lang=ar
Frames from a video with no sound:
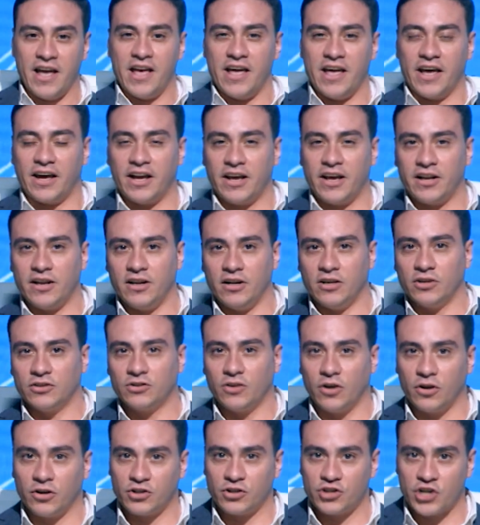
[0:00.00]
هي خارج
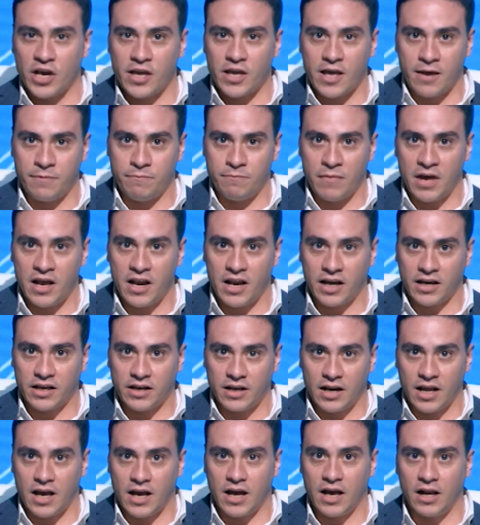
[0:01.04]
الاطار شيئا ما
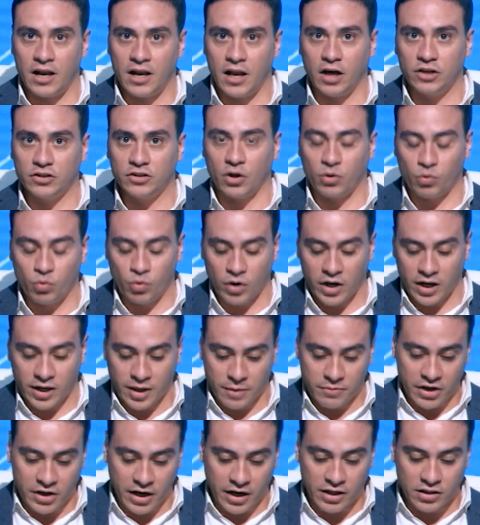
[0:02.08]
لكنها لها ضروره
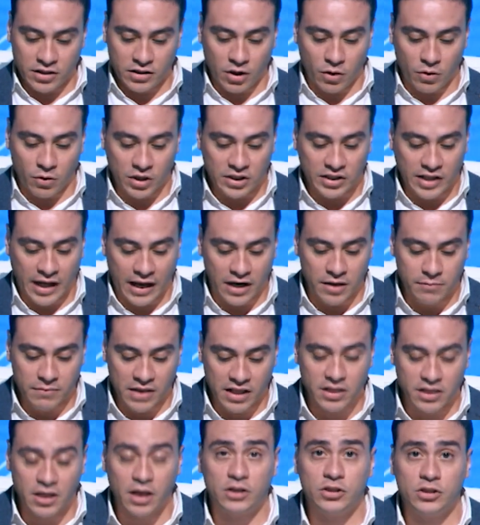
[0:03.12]
كبيره جدا وهو التعليم
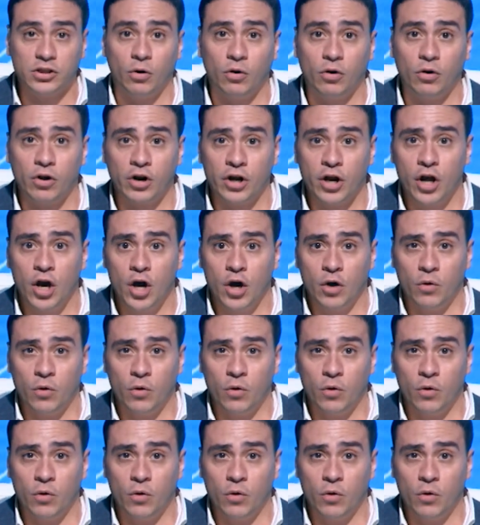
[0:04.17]
اثناء الطوارئ